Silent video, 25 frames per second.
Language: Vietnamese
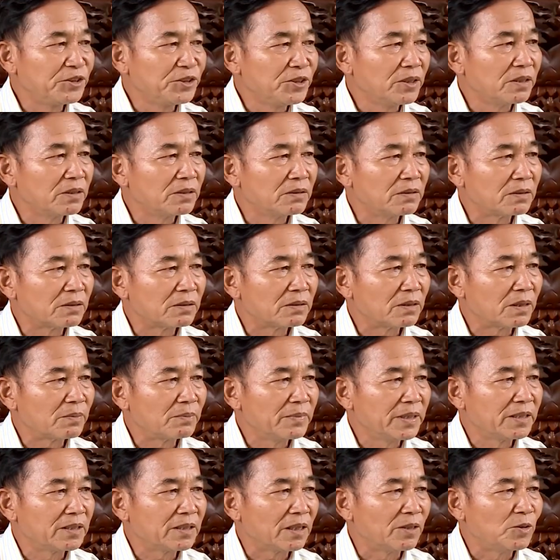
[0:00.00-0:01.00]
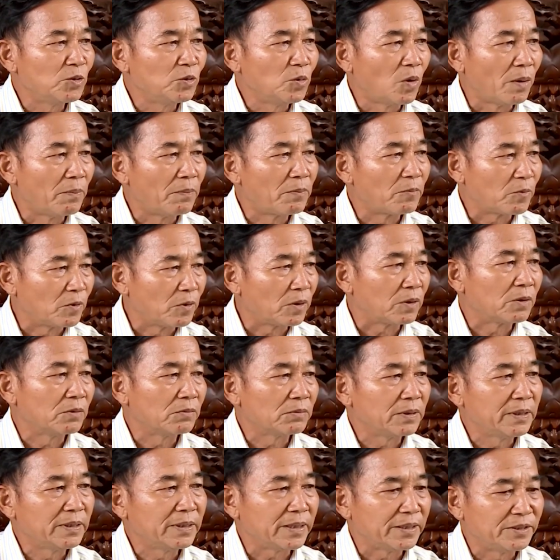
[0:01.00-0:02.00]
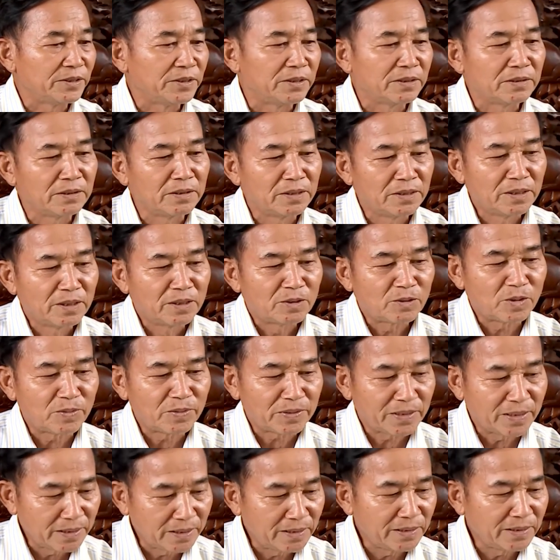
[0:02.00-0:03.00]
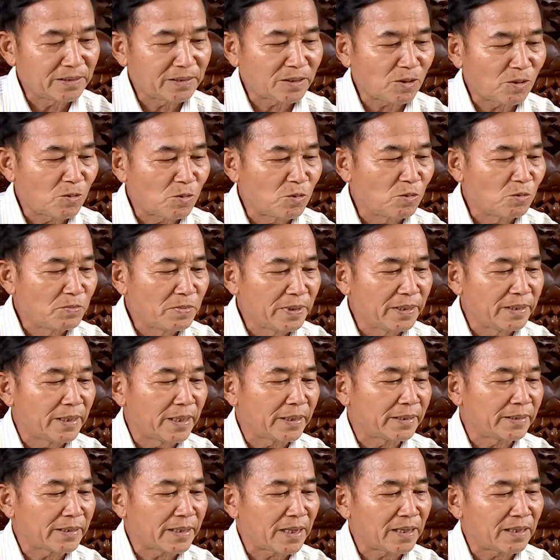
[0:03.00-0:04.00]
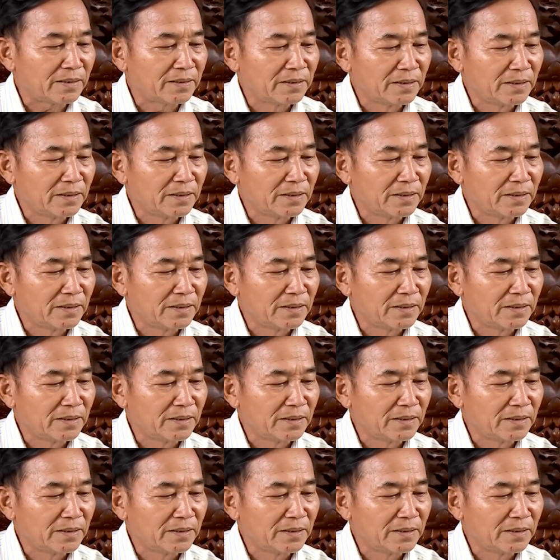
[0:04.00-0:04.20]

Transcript: dương nó là bên thợ nhuộm của công ty hải dương nó bảo thế thì cháu cũng bị đại tràng